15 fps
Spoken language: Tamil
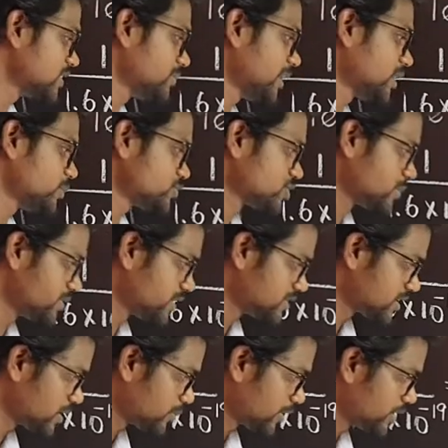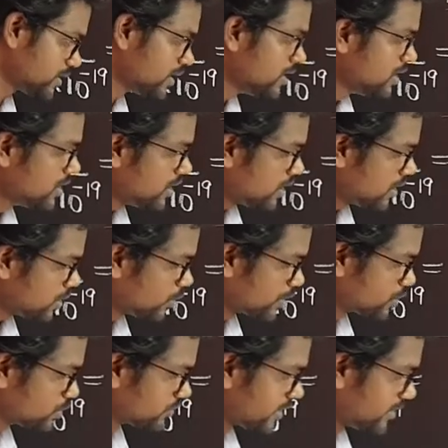அது மேலே போச்சு அப்படின்னா த்ரீ பாயிண்ட்
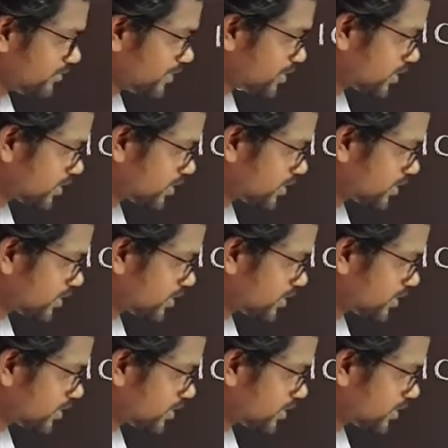ஒன் டூ ஃபைவ் இன்ட்டு